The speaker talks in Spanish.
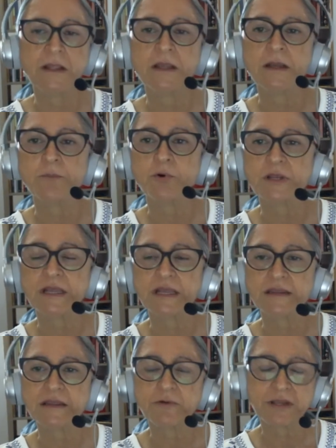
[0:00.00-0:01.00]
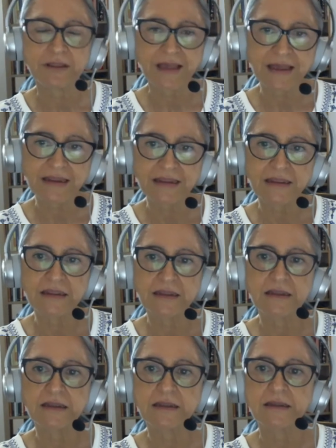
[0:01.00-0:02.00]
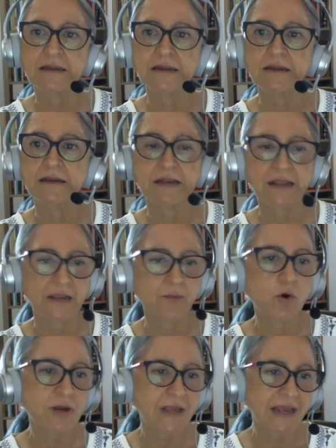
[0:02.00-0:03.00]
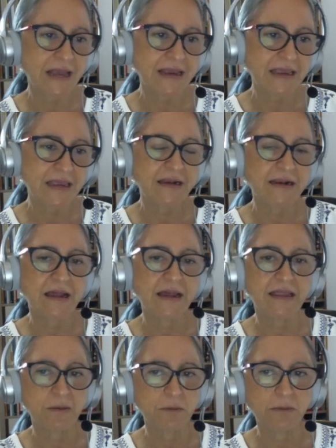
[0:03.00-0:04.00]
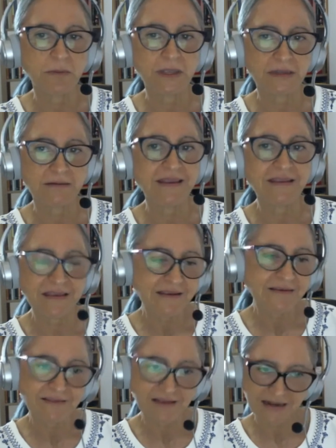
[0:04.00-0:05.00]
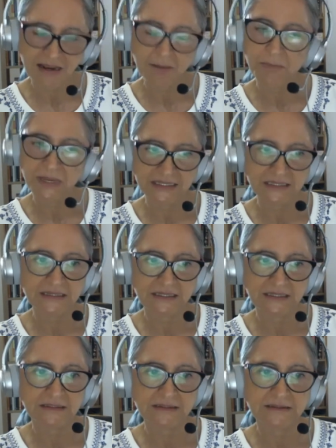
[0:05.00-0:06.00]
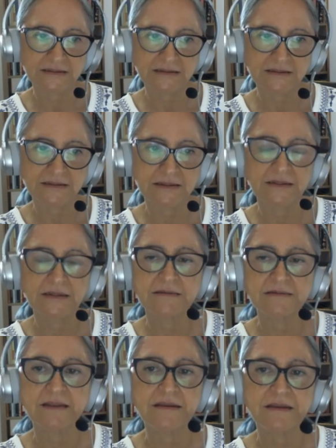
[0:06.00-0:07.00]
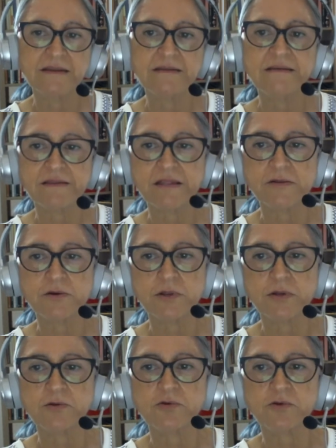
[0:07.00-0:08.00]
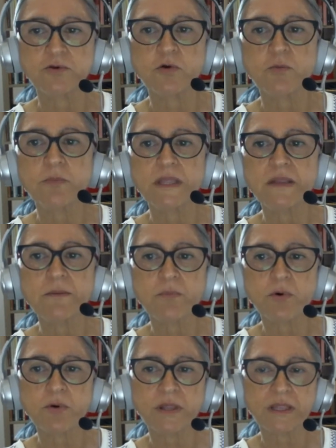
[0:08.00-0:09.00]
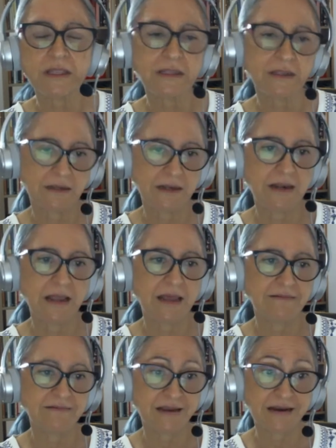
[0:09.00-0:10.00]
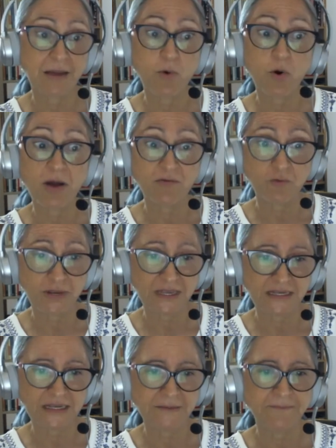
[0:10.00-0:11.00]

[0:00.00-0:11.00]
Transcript: porque de verdad que creemos que la guerra se inicia en la mente, se inicia dentro de nosotros mismos y la sacamos afuera.